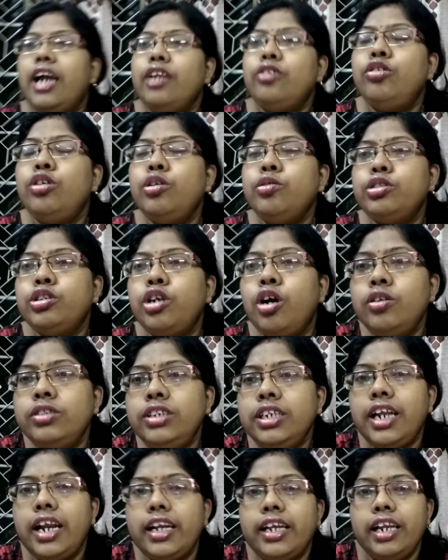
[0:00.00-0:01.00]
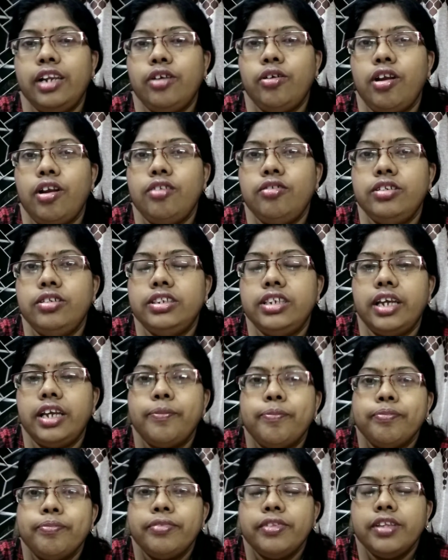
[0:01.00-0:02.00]
আর খুব সহজে নারকেল করানো হয়ে যায়
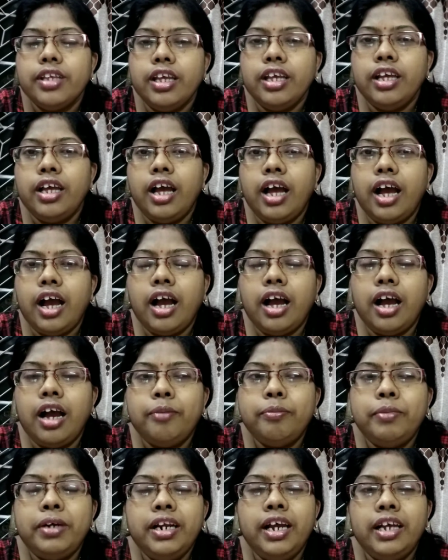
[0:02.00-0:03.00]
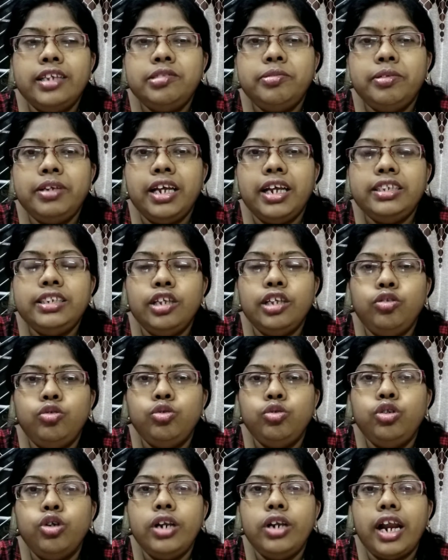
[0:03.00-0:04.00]
আমার হাজব্যান্ড আজকে
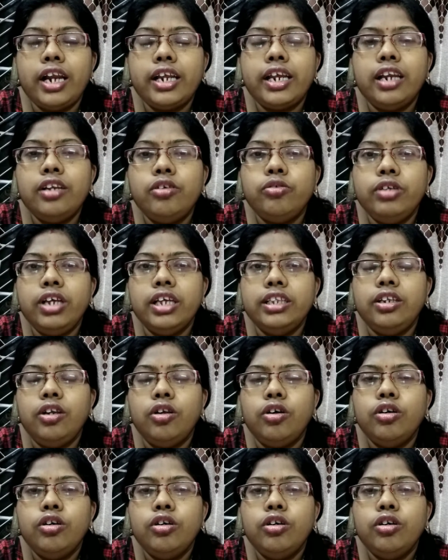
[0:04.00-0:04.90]
দুটো নারকেল কুড়িয়ে দিল